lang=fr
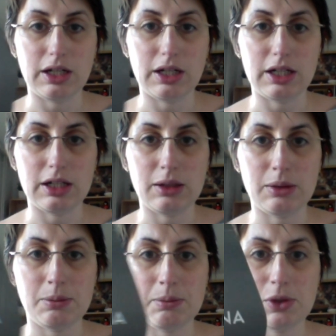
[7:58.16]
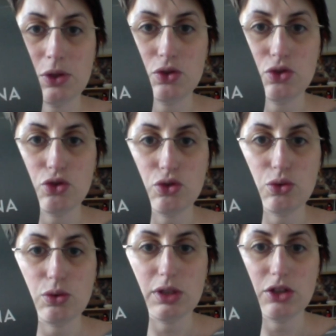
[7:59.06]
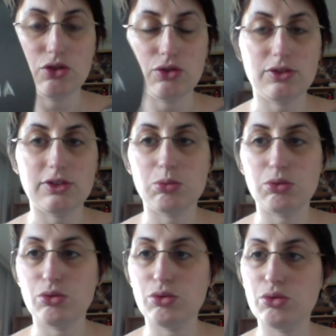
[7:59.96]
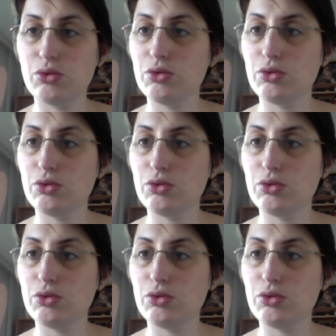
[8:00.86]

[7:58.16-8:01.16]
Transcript: allemande, je crois, je ne sais plus.